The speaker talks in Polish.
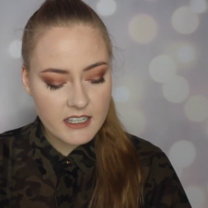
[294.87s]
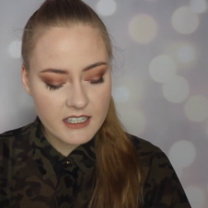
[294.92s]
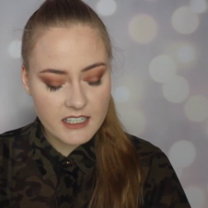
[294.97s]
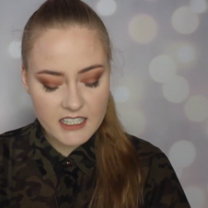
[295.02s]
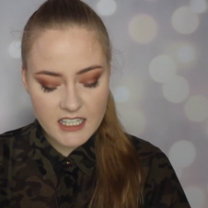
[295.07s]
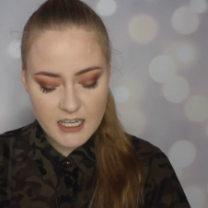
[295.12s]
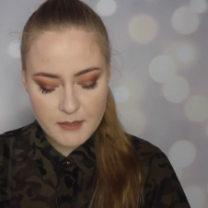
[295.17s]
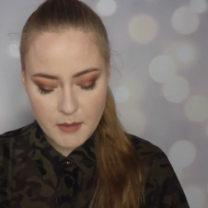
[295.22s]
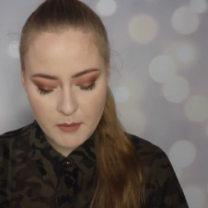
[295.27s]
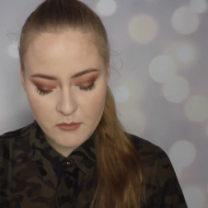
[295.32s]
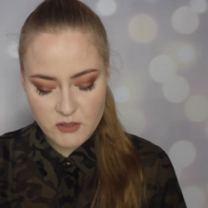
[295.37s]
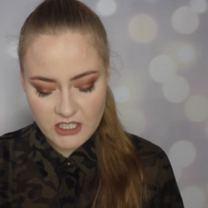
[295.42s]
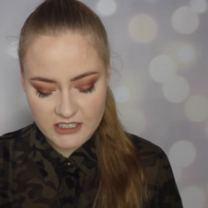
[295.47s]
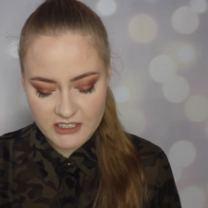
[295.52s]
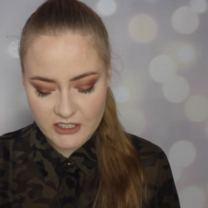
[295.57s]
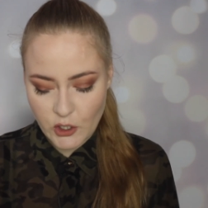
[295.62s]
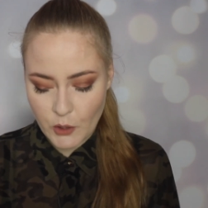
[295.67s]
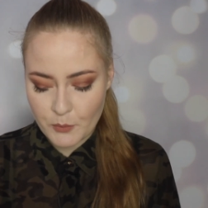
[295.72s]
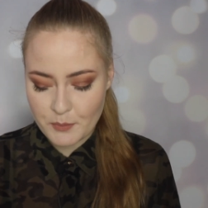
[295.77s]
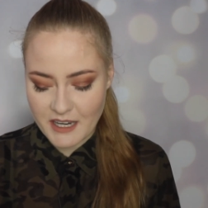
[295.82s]
e, nie mam
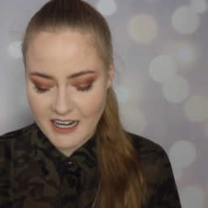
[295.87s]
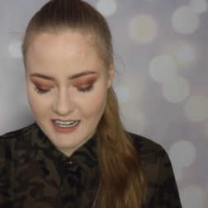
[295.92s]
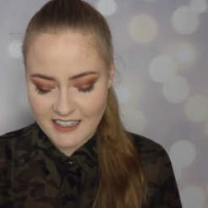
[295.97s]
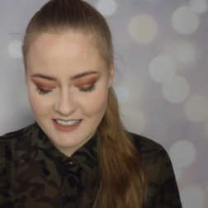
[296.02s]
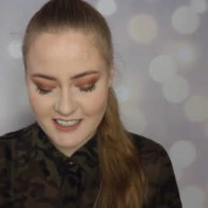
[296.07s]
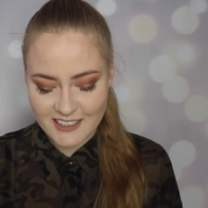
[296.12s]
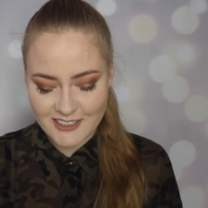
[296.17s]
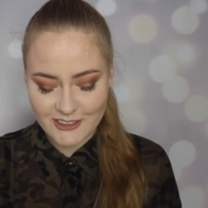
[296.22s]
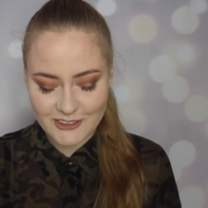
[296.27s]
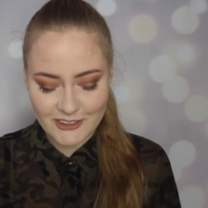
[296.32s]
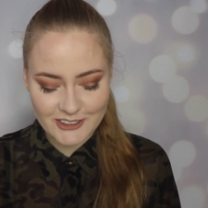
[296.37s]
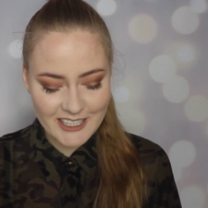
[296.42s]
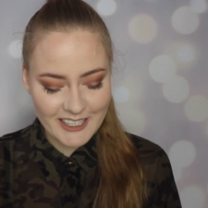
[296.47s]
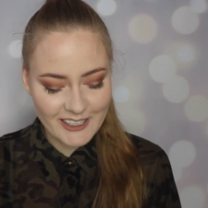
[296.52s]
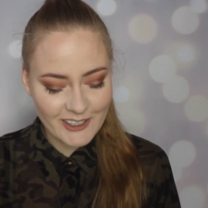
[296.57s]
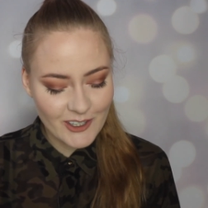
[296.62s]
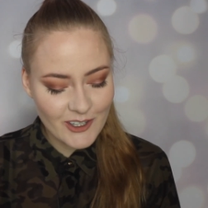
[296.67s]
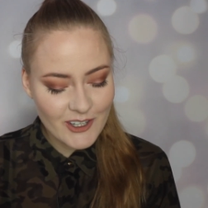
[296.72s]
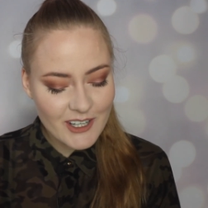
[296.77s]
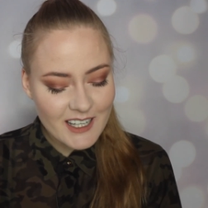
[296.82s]
żadnych obiekcji co do
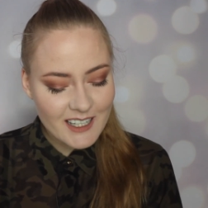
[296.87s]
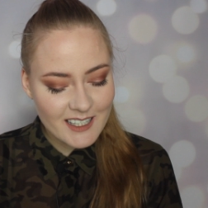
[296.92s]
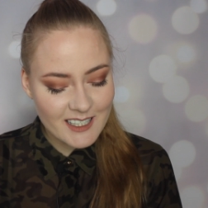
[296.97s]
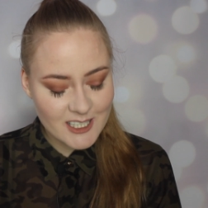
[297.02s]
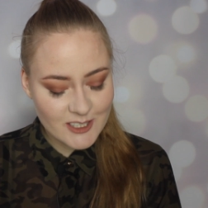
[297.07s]
tego.